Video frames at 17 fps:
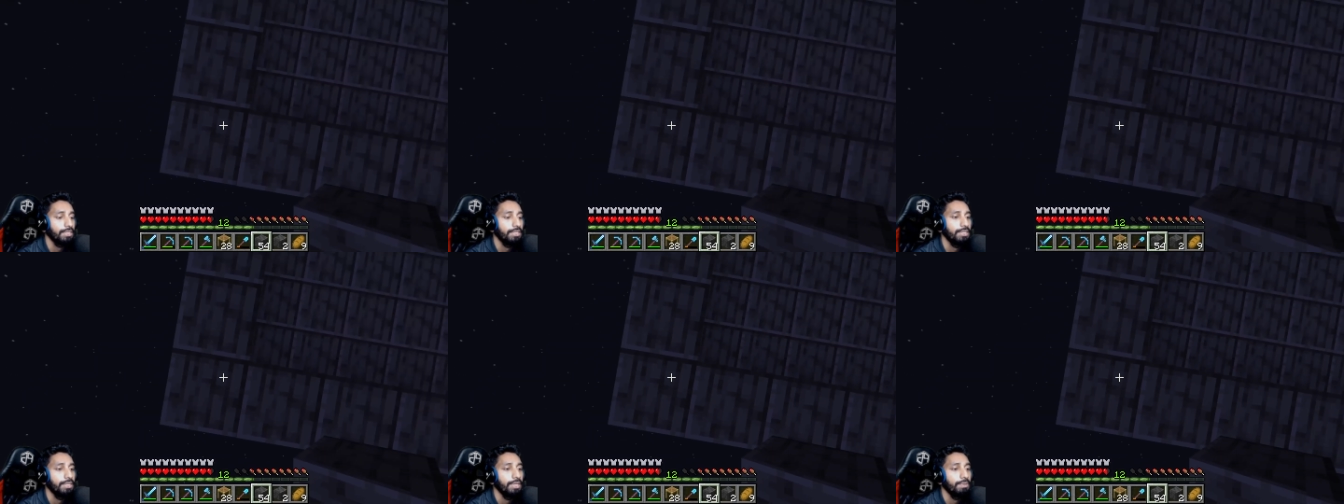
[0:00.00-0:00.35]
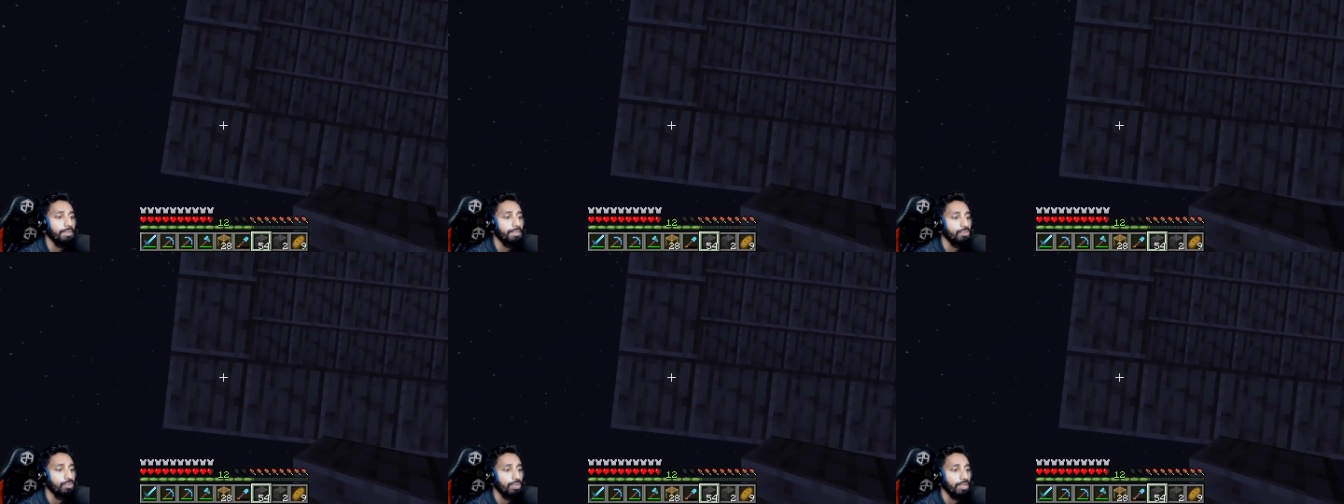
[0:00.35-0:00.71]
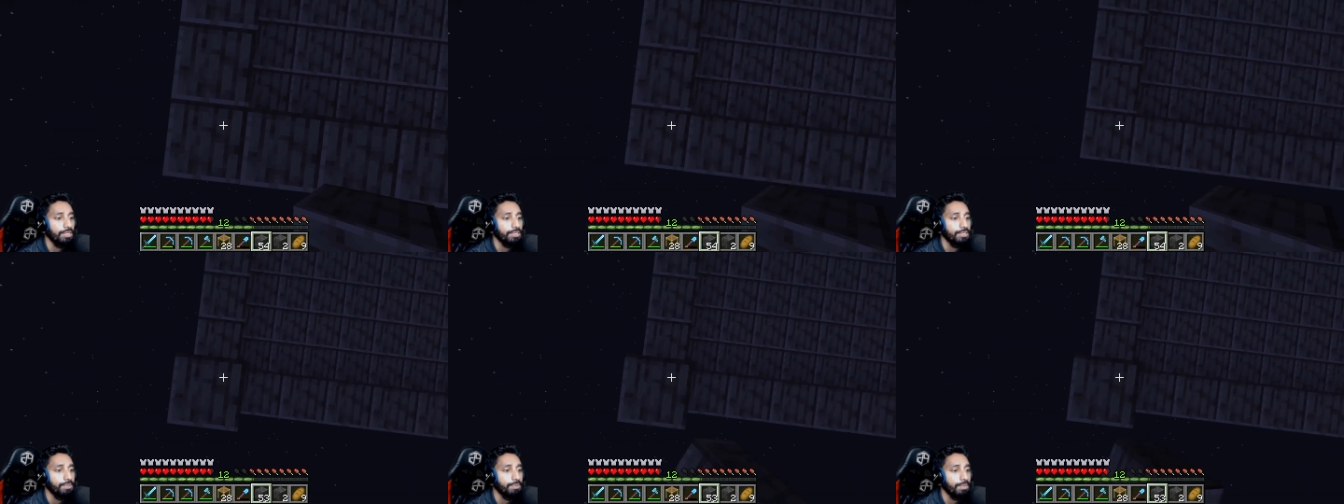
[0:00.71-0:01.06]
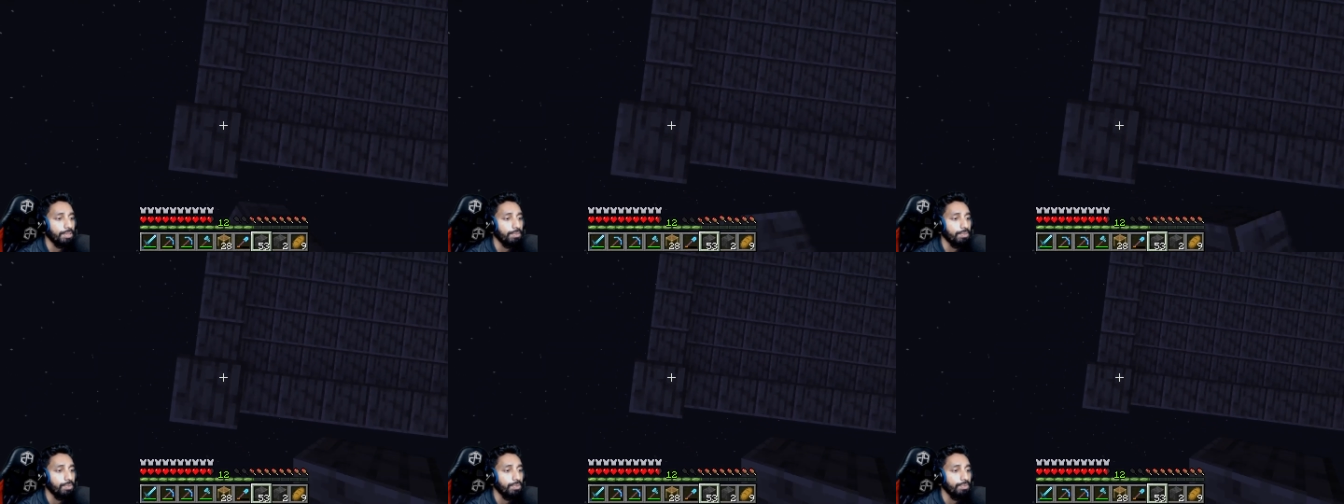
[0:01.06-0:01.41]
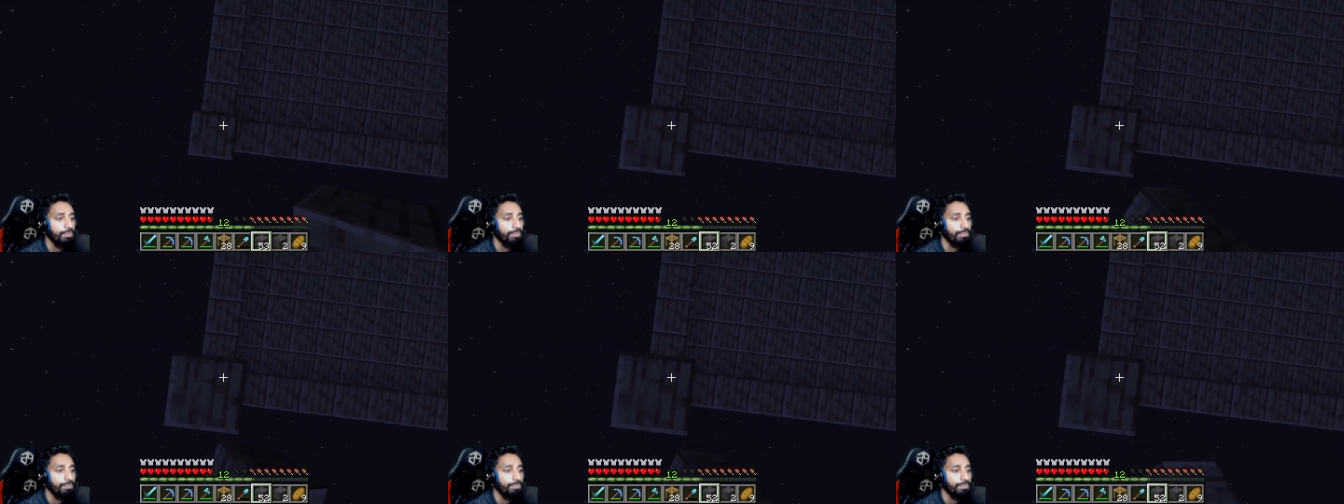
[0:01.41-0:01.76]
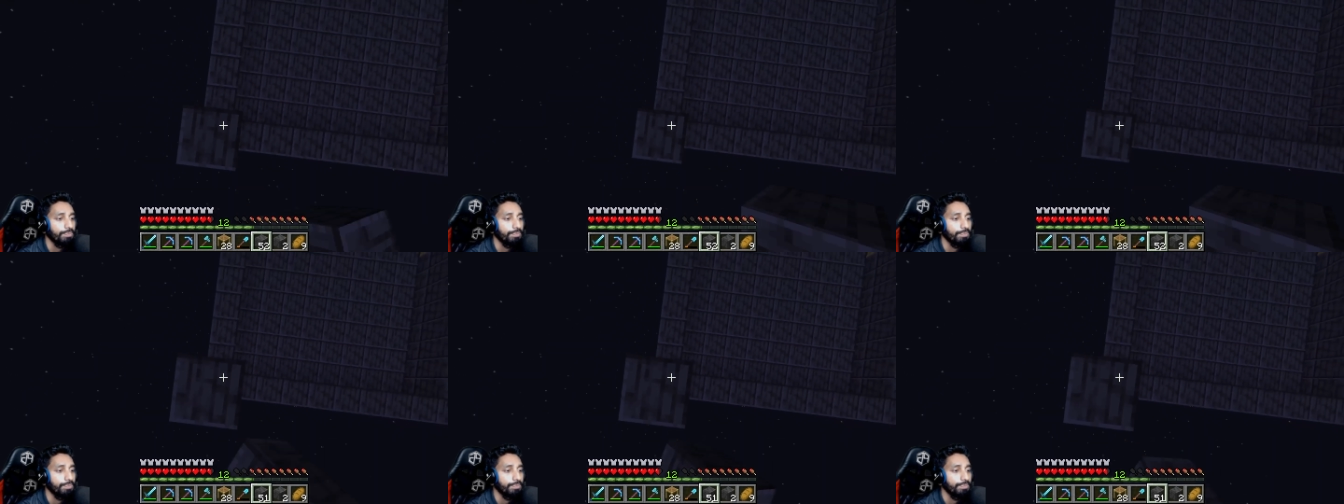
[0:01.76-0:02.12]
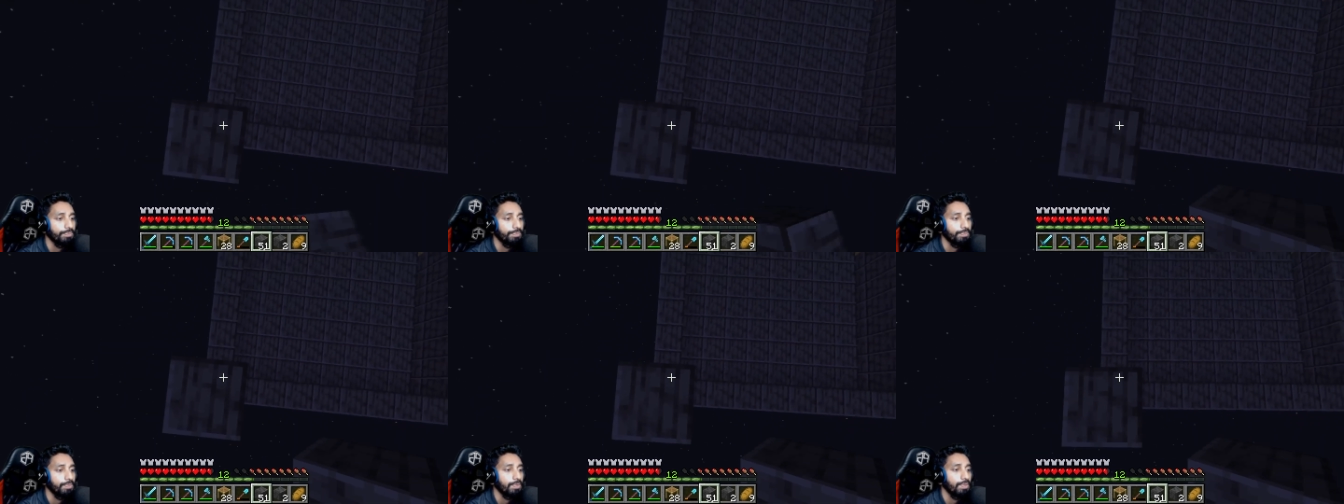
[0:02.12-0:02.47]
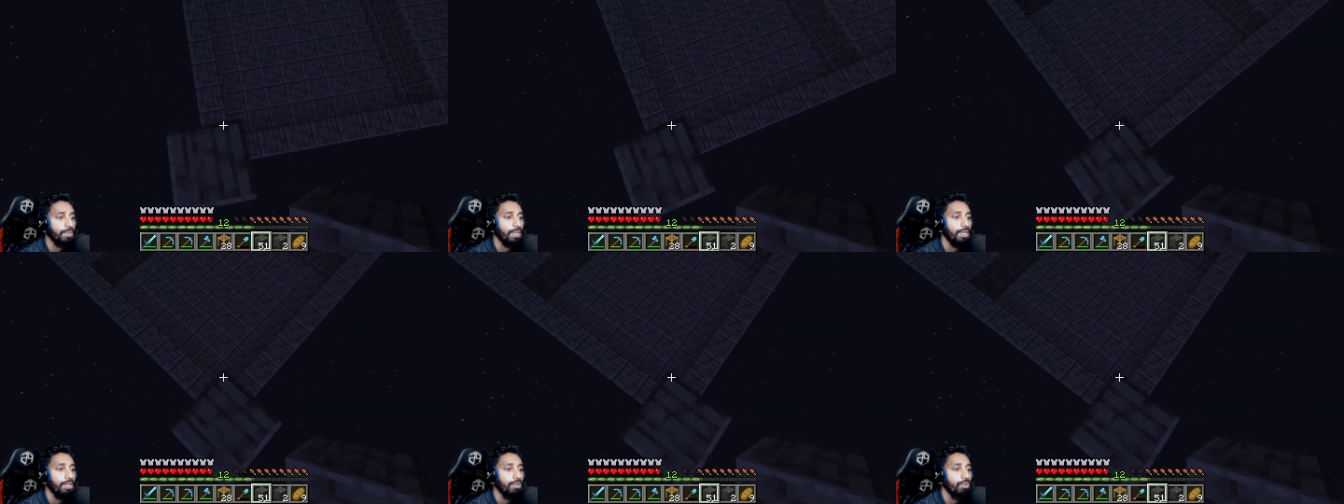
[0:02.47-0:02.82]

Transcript: গিয়ে আবার চলে আসতে পারবো এরকম